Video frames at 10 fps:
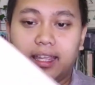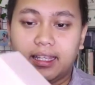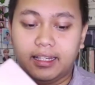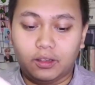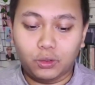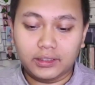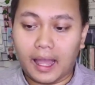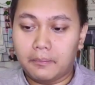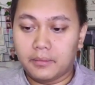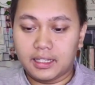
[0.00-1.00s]
ini tuh
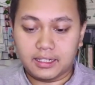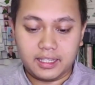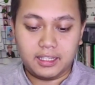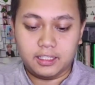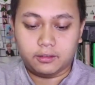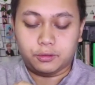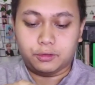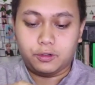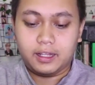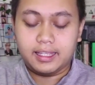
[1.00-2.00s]
tumblernya
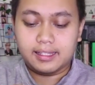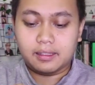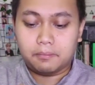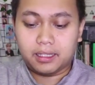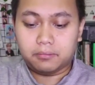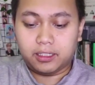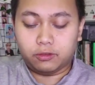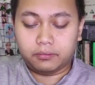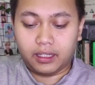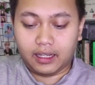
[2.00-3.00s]
gitu alias tempat
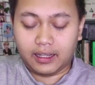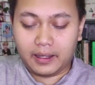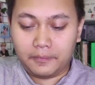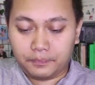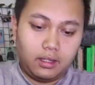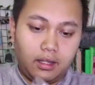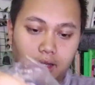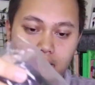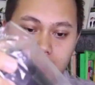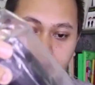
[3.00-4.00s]
minumnya
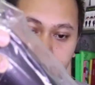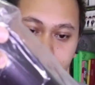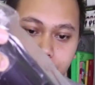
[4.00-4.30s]
ha